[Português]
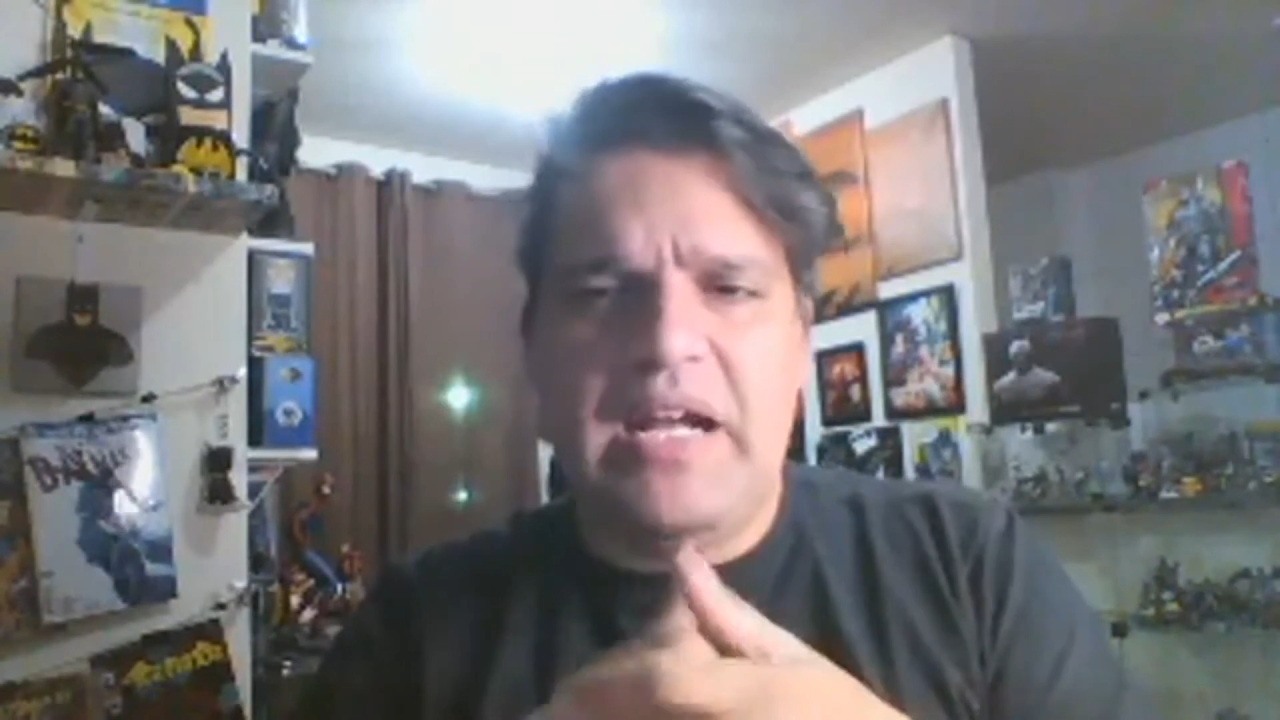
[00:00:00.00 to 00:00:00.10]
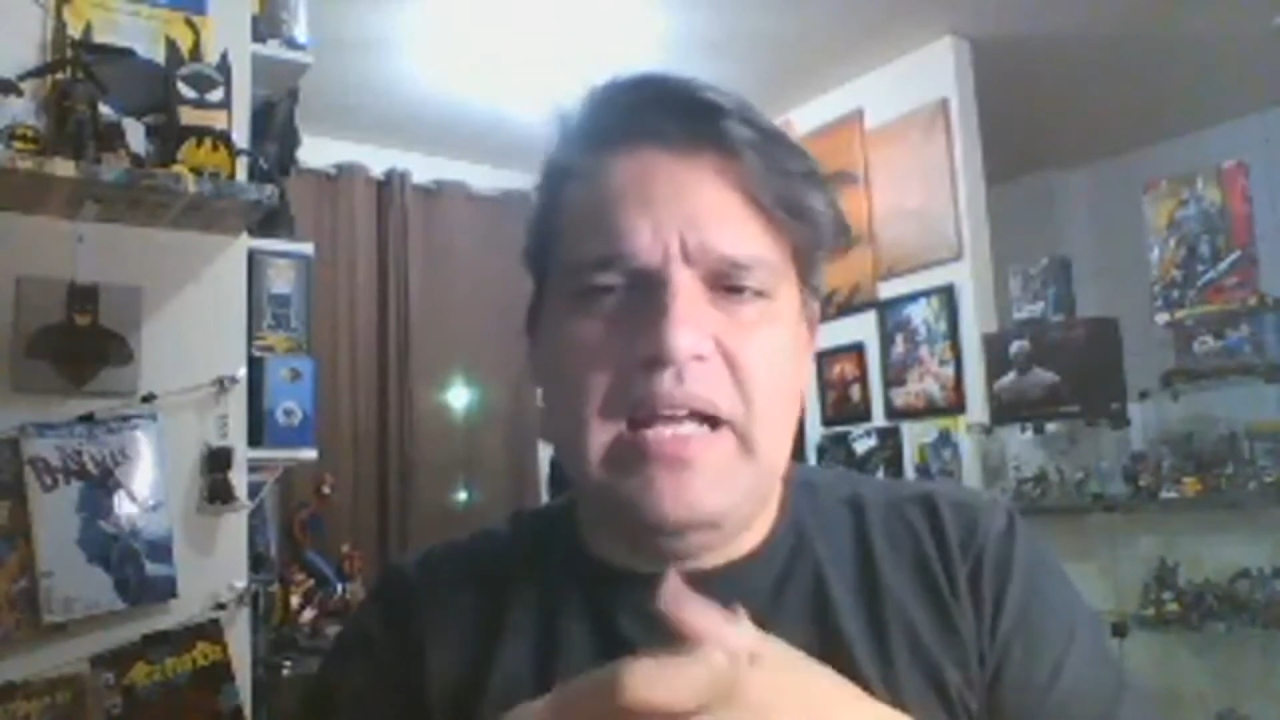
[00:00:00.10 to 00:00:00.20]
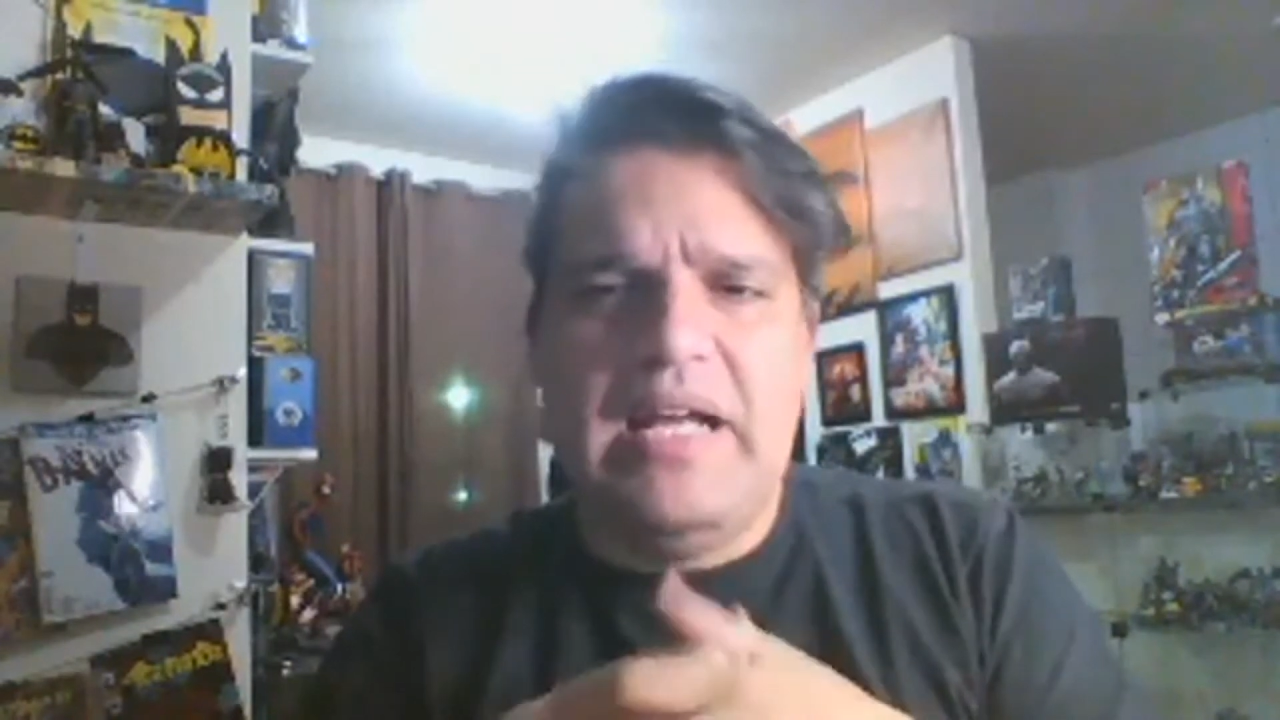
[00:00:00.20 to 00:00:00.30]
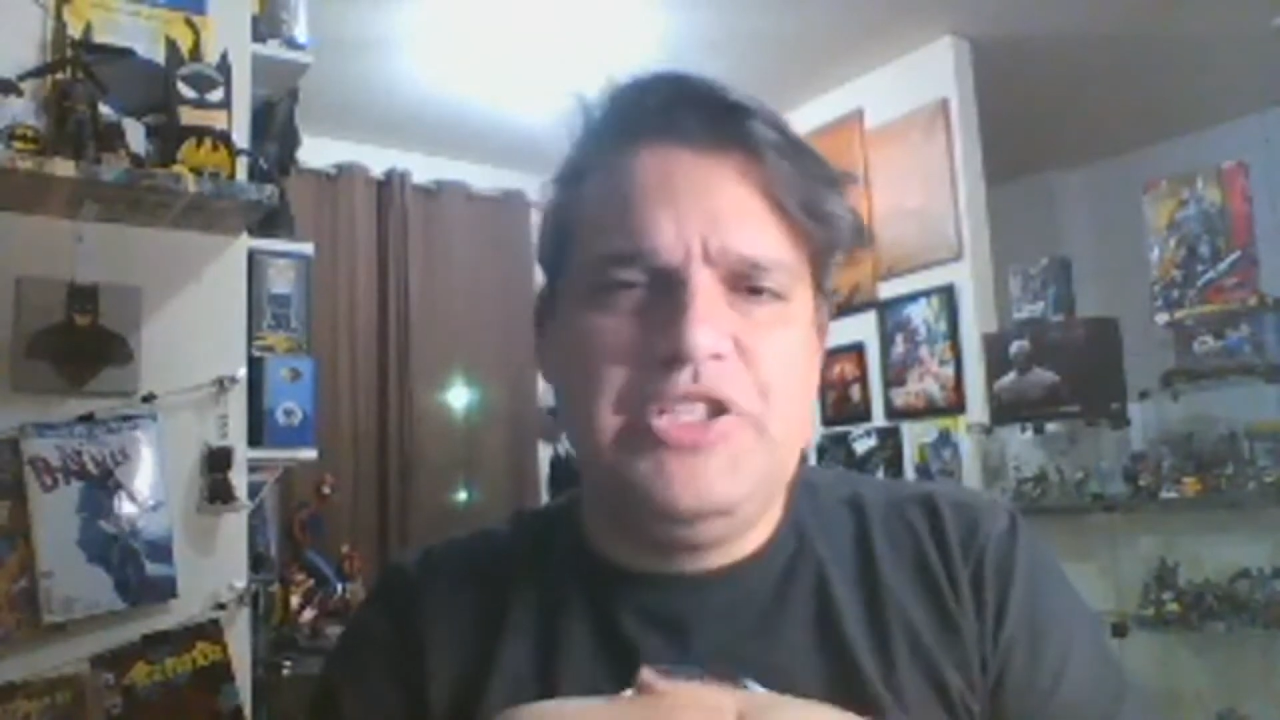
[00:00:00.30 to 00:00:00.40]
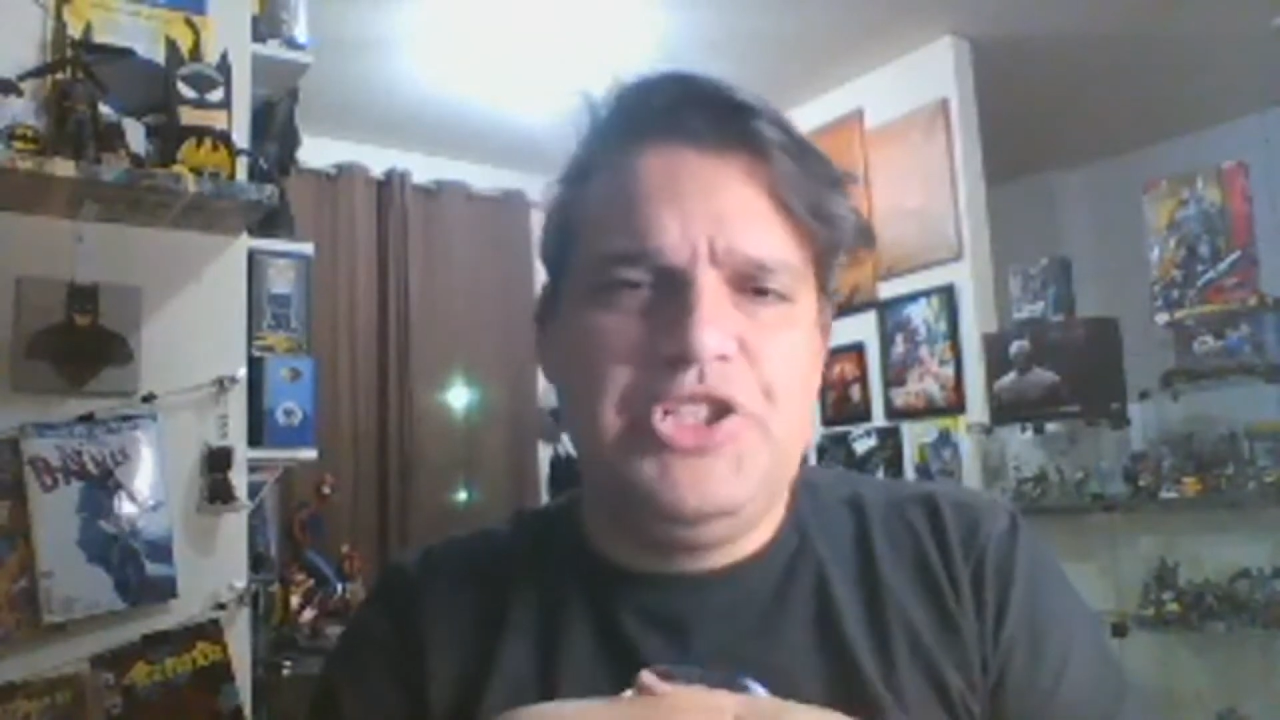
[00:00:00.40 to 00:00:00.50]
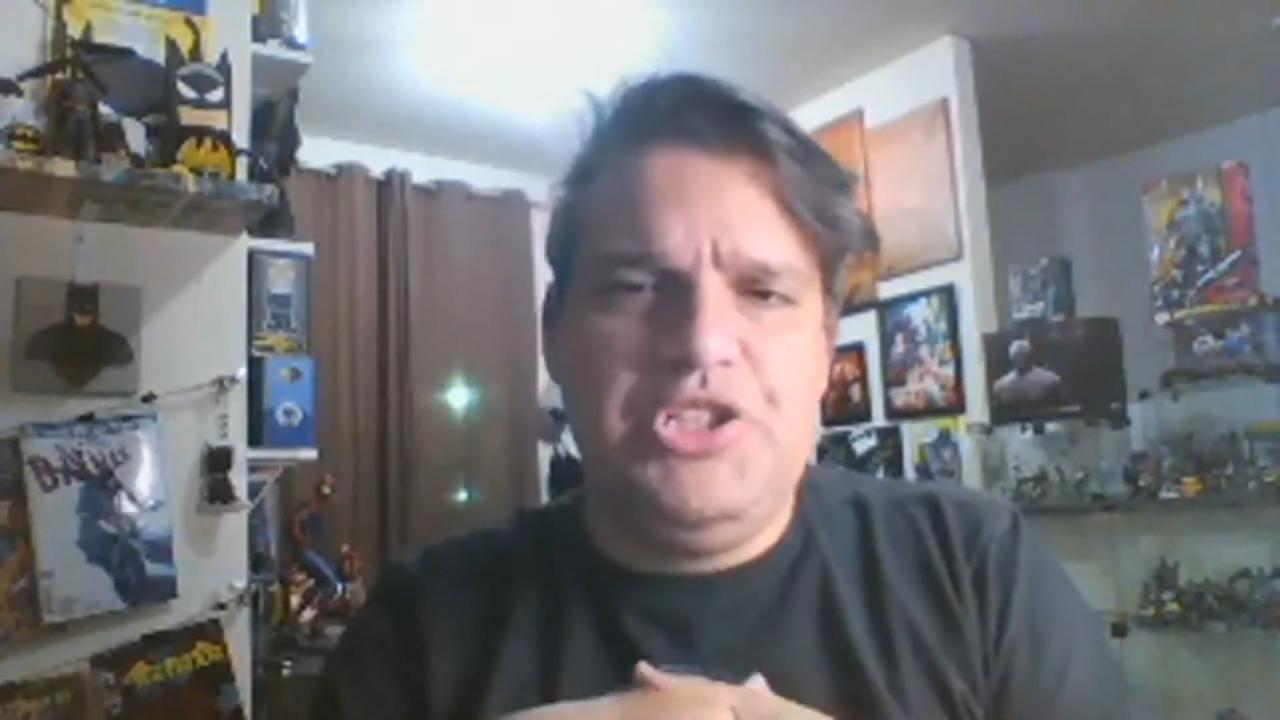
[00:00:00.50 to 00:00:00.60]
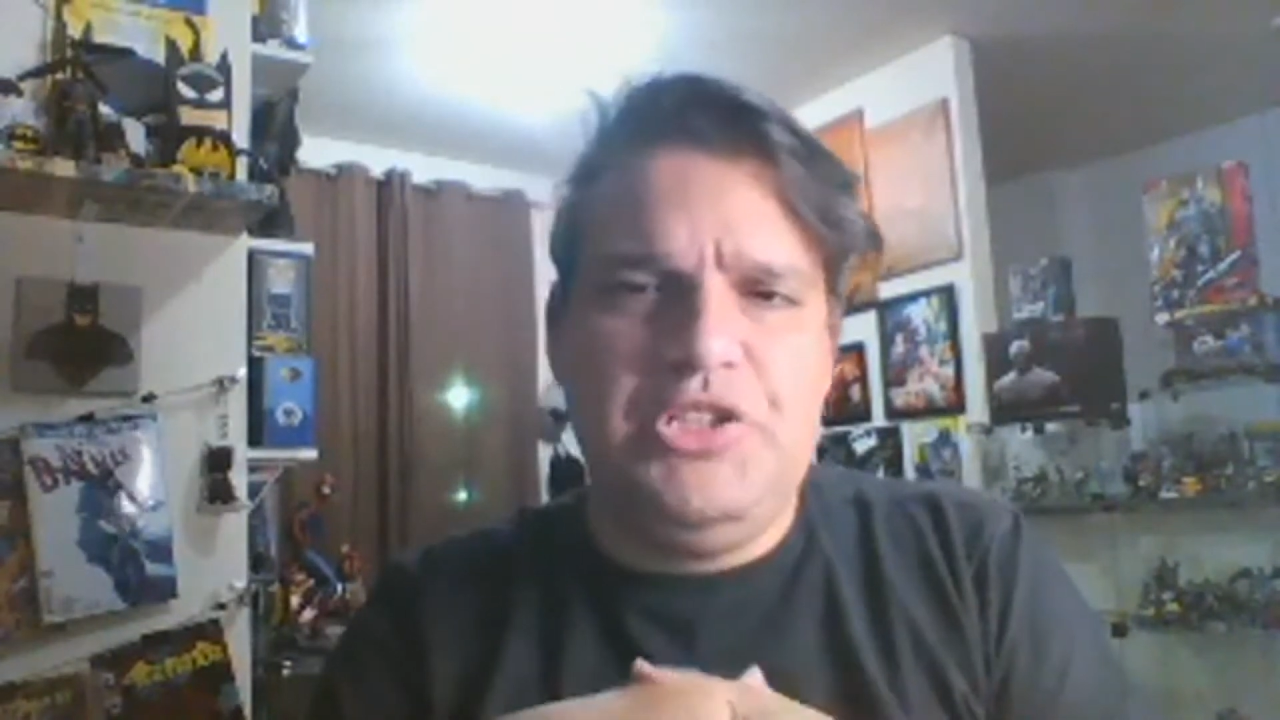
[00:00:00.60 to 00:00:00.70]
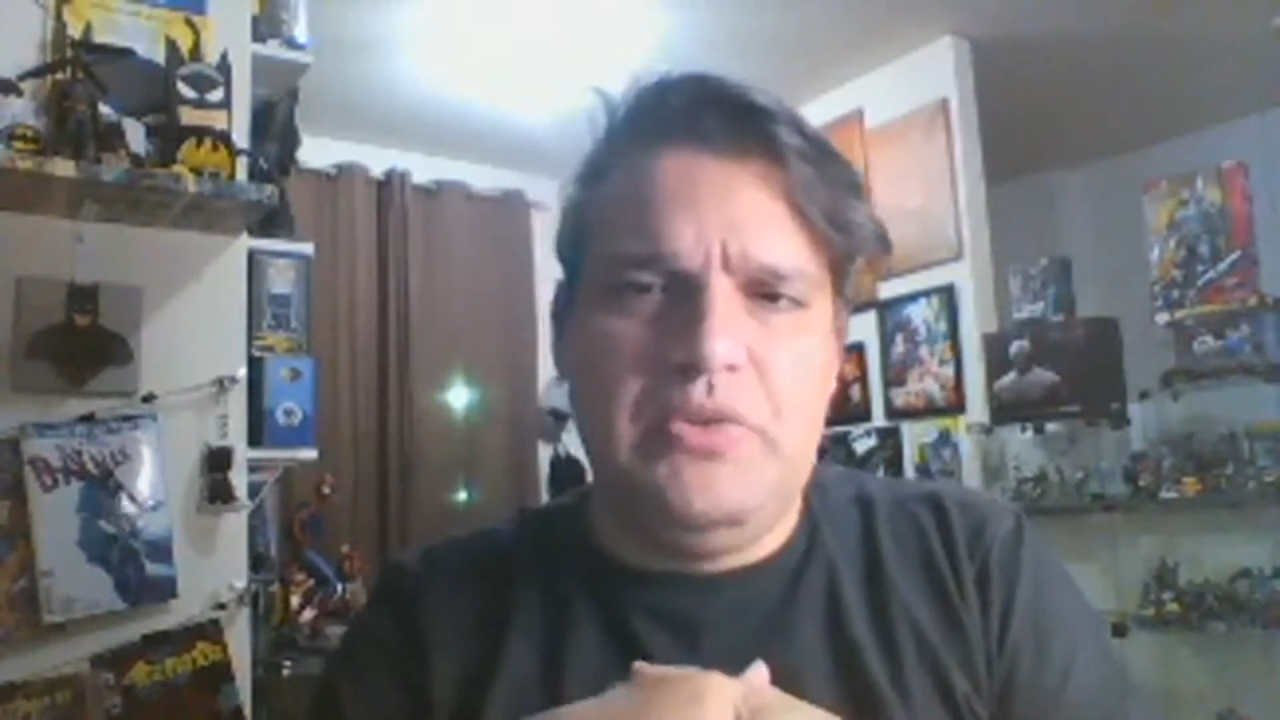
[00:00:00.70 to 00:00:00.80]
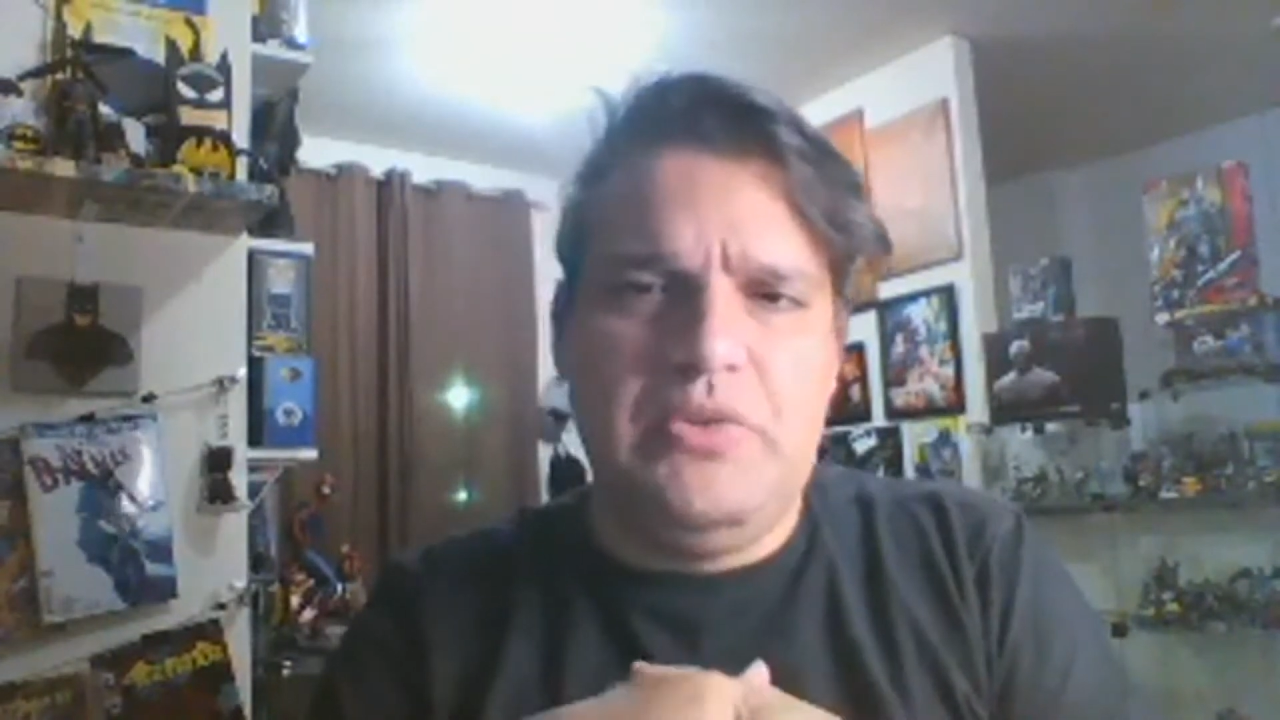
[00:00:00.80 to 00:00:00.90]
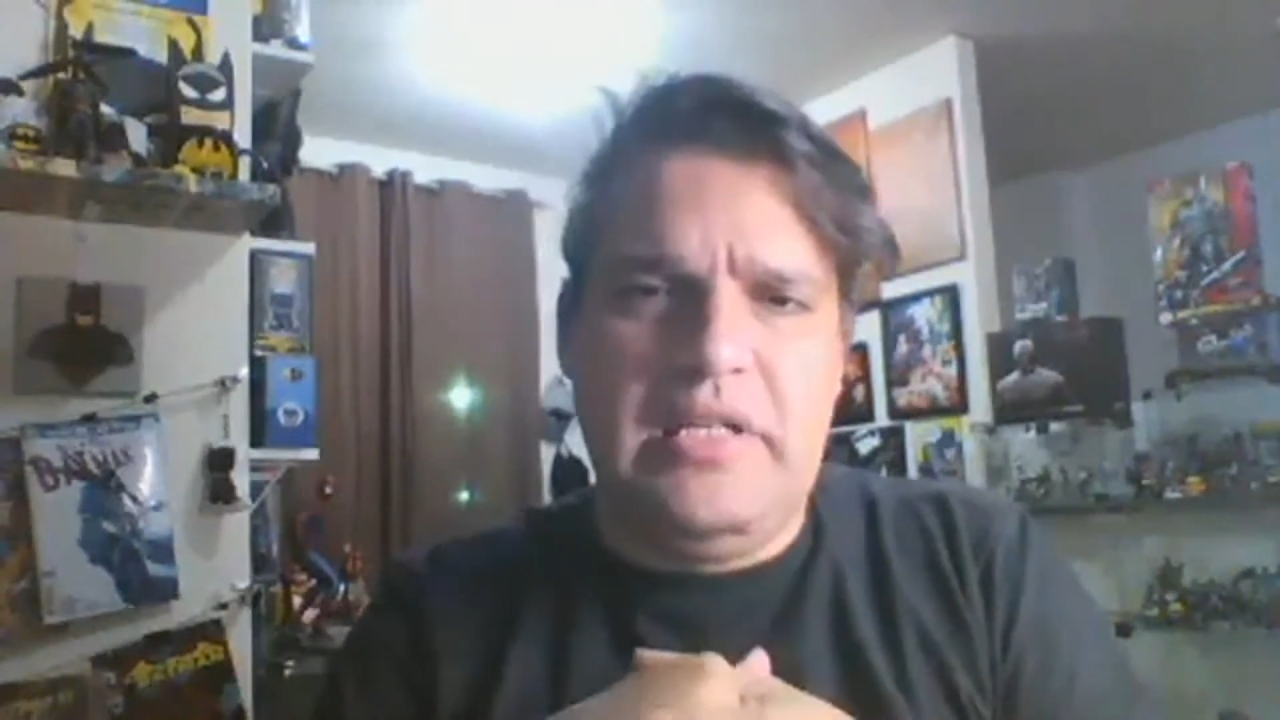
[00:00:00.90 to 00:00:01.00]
garantido